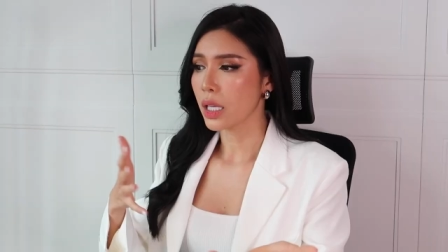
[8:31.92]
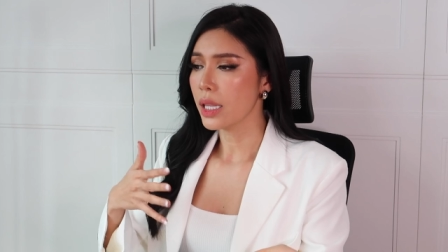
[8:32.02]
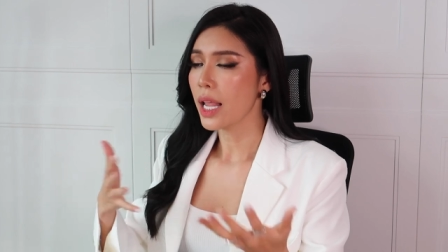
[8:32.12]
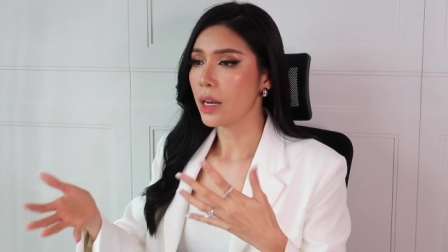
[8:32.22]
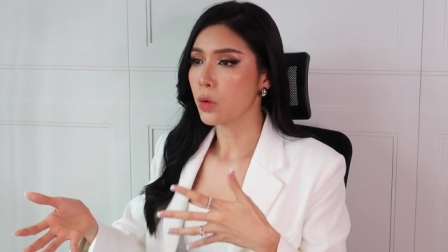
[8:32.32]
tỷ
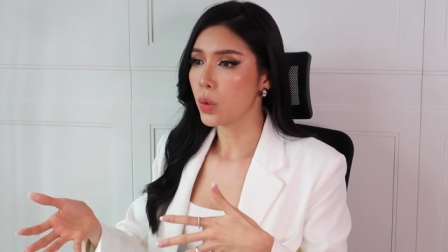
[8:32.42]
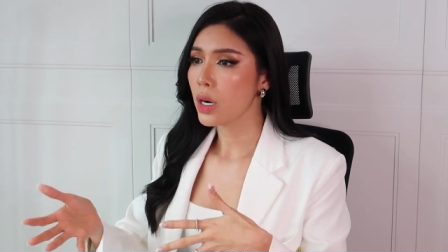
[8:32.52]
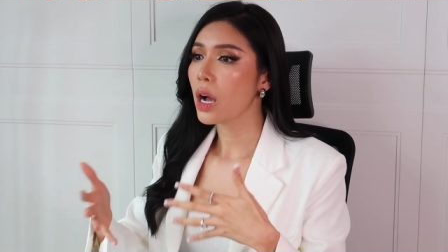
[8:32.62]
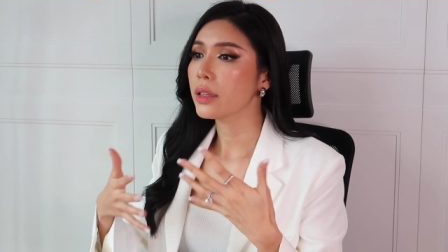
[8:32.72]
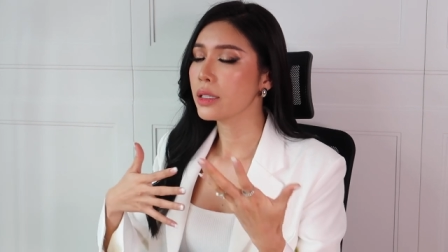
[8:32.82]
lệ rủi
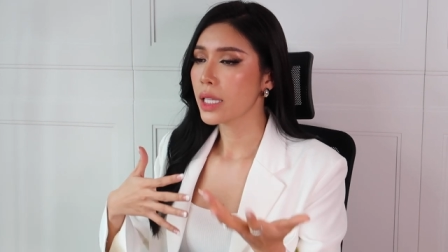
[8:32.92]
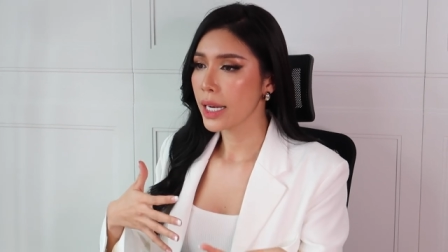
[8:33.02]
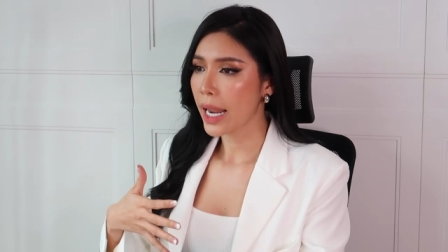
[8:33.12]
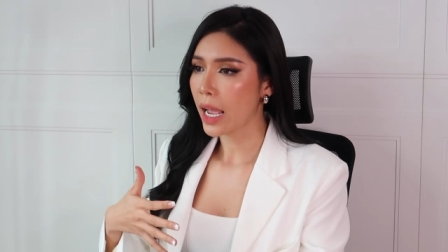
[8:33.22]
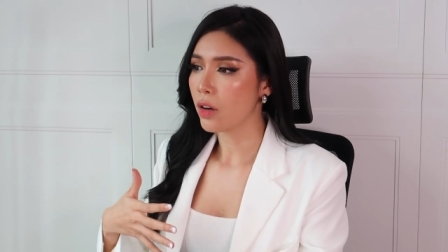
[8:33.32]
ro như thế
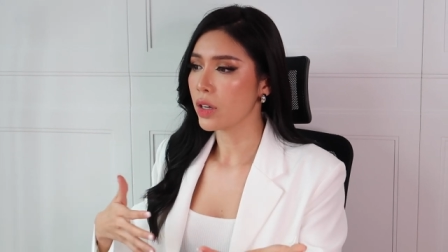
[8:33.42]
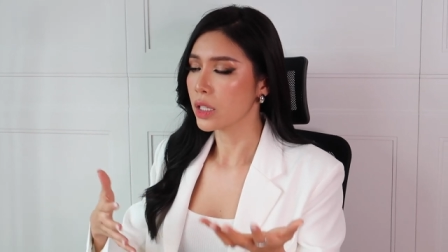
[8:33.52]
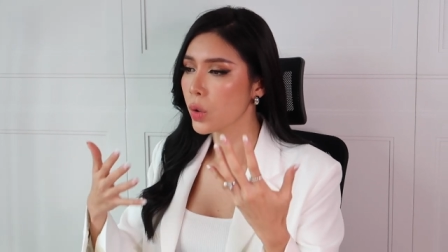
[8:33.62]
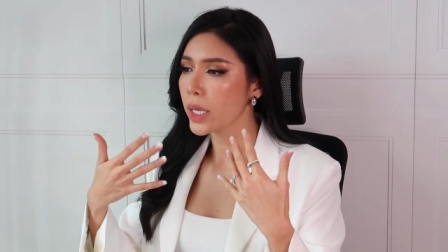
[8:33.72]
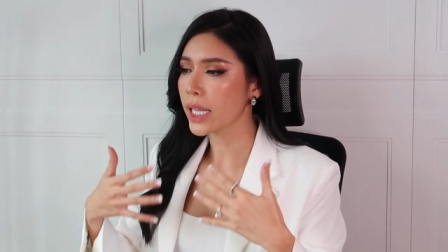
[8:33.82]
nào và
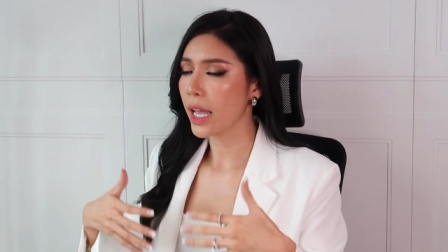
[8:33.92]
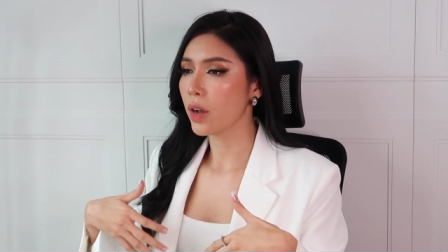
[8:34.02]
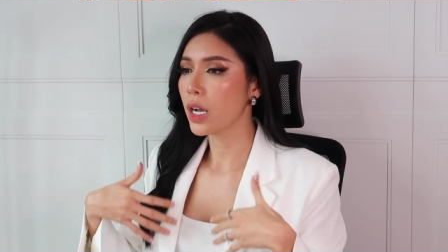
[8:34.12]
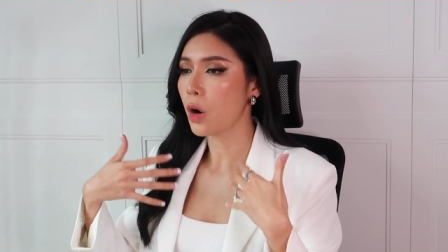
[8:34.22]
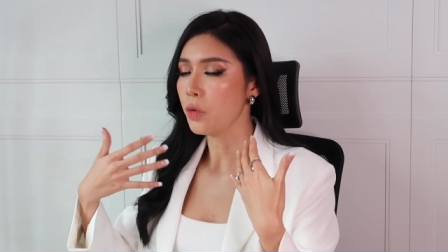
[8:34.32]
tùy theo
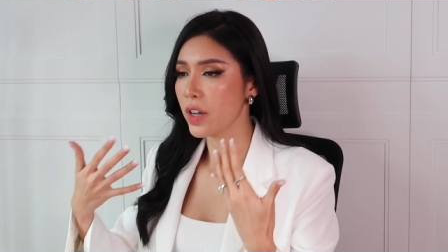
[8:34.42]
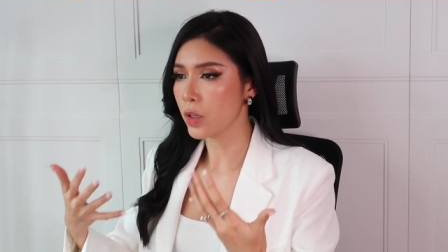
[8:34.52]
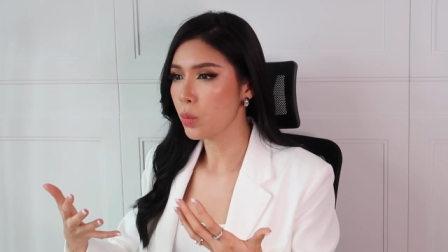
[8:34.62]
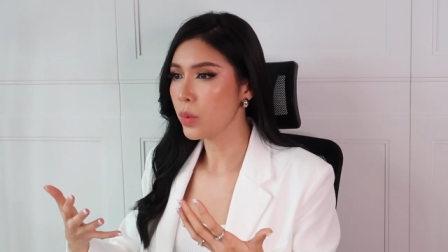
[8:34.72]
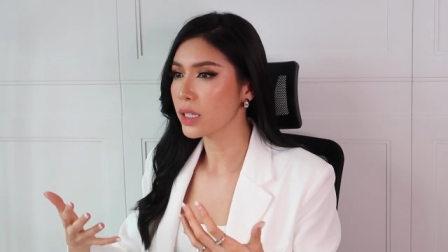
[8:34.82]
cái khẩu vị
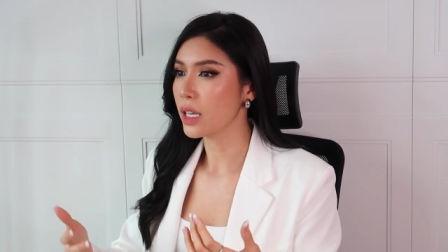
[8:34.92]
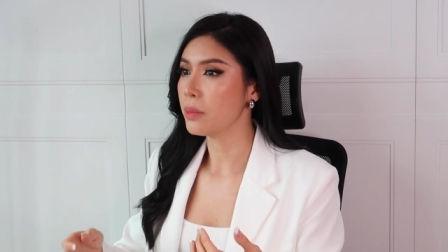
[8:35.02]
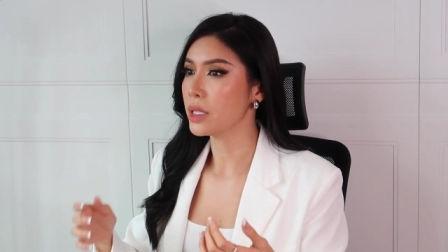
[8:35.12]
của mình thì